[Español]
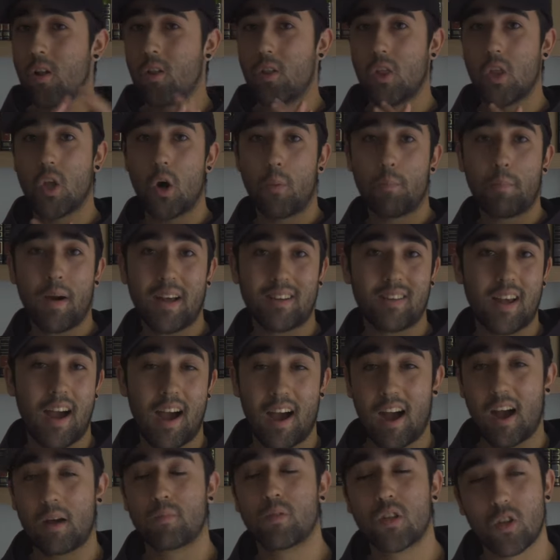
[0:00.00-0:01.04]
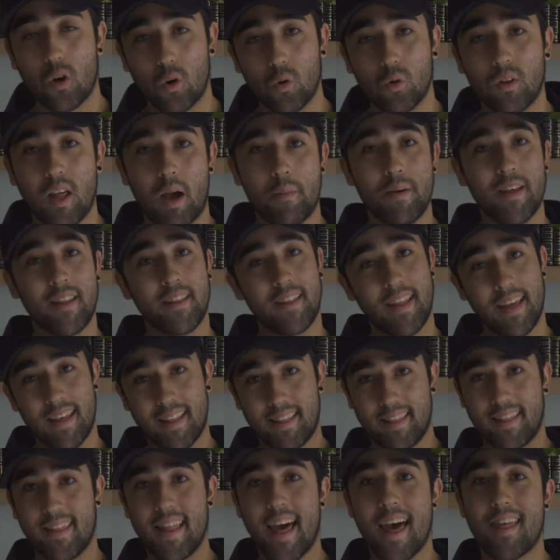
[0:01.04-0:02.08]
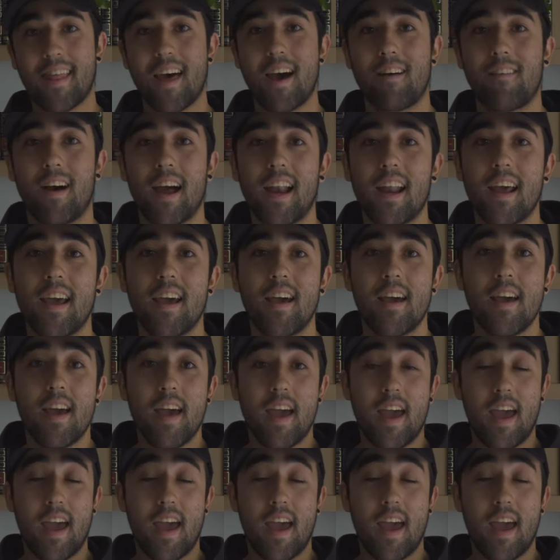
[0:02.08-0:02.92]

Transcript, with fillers: no pasa absolutamente nada, ¿vale?